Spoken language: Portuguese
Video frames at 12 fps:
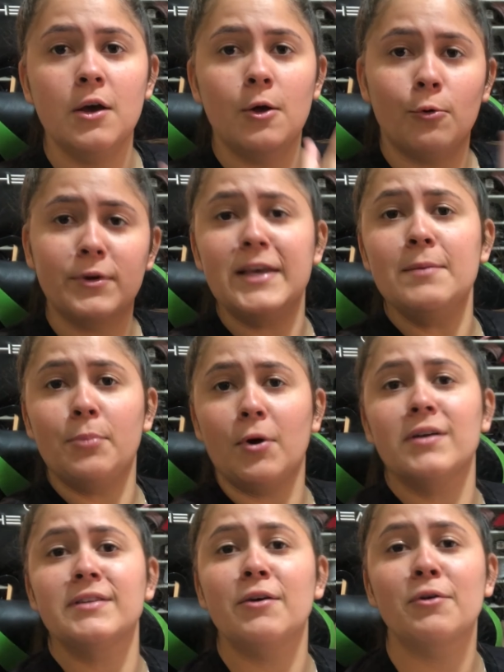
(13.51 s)
O que
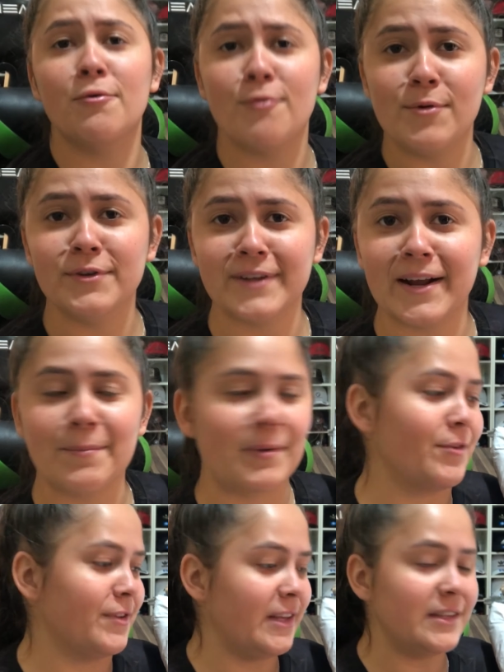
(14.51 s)
importa é o que eu vou mostrar aqui pra
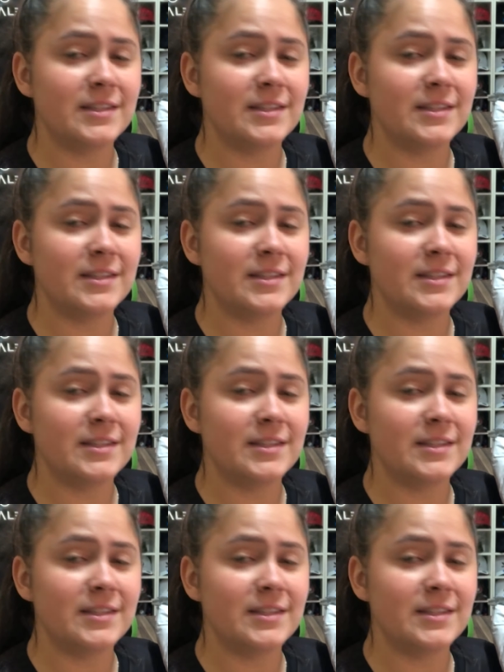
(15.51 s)
vocês,